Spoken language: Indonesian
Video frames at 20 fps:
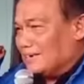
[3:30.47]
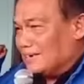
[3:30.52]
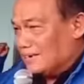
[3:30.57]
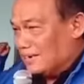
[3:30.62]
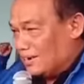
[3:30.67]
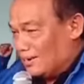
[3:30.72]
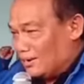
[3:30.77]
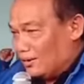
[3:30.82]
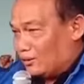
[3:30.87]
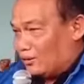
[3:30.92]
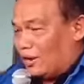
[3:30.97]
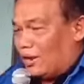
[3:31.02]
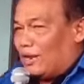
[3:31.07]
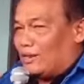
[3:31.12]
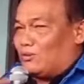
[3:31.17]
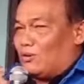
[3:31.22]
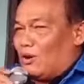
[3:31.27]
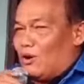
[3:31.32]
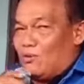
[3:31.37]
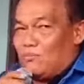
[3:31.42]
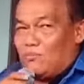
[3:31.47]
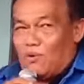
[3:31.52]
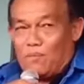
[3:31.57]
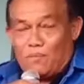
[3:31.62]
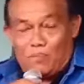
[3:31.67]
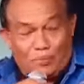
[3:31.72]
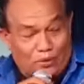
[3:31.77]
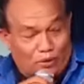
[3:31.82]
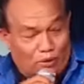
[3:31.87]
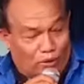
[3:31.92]
anggota DPRD Kota
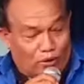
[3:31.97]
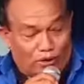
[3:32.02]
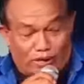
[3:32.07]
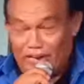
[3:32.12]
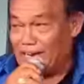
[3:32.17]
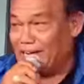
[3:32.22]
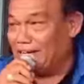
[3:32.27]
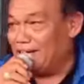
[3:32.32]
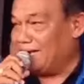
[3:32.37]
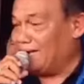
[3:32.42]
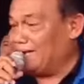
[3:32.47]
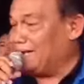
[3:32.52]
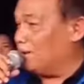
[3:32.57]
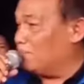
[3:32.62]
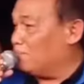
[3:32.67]
Madiun hasil pemilu